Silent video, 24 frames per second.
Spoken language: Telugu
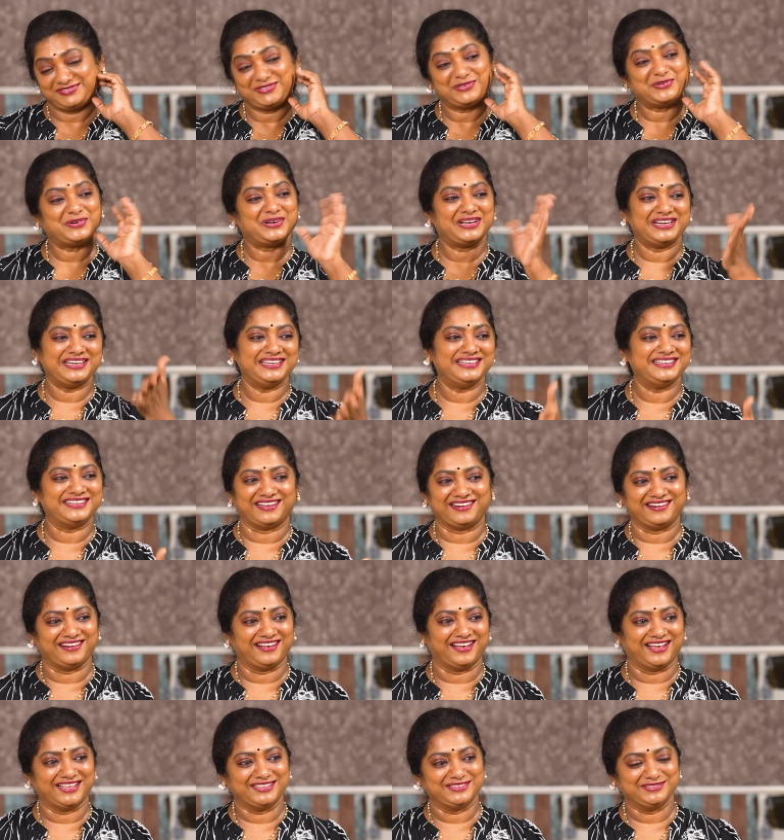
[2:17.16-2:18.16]

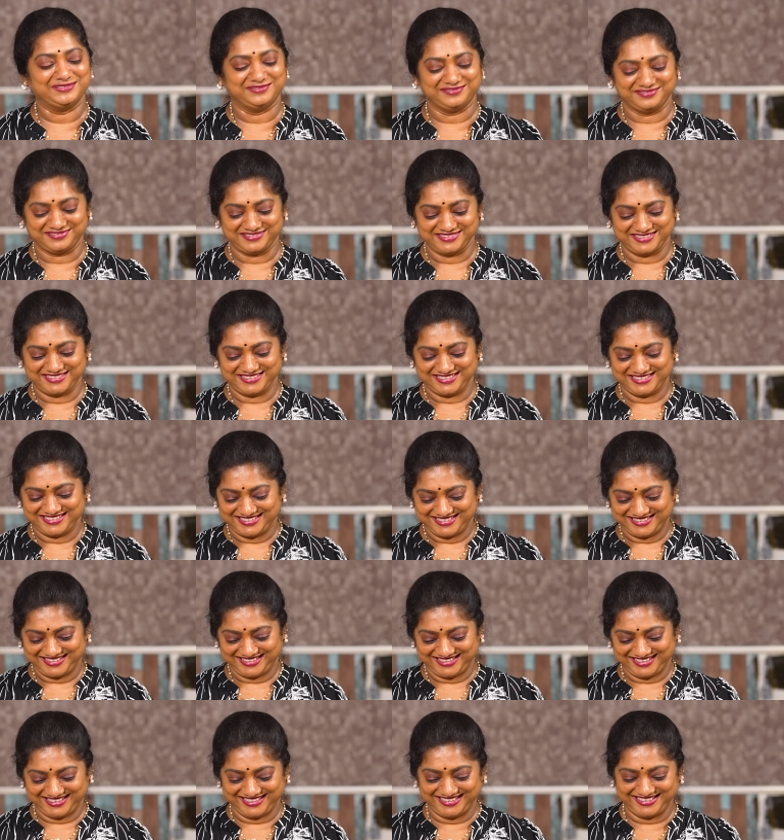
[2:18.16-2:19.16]
తోకలీకలు కాదు
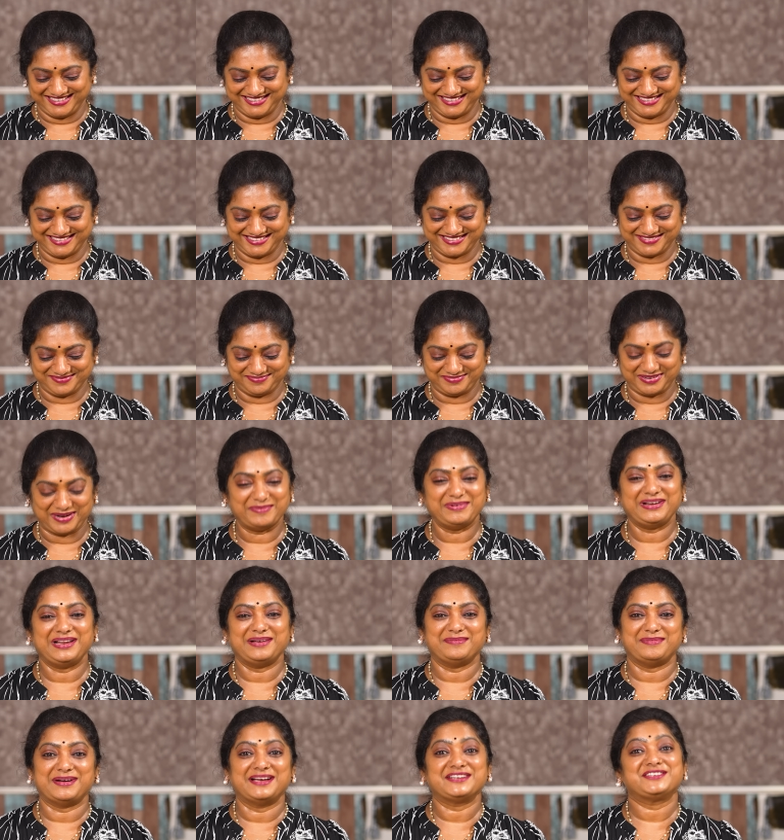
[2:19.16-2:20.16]

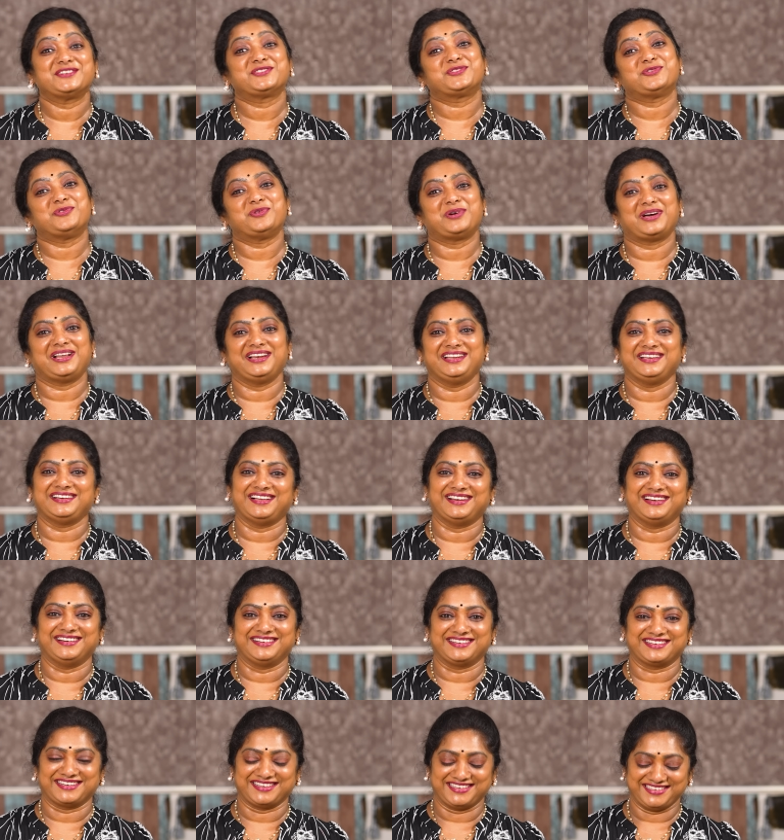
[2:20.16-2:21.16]
ప్రమిళ భాష
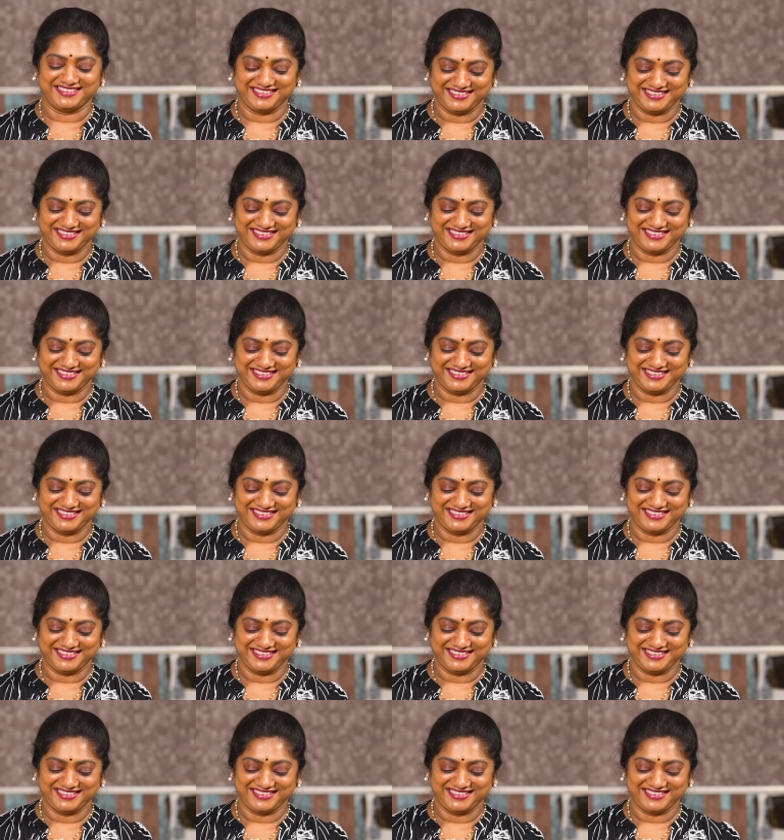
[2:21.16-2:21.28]
తోకలీకలు అంటే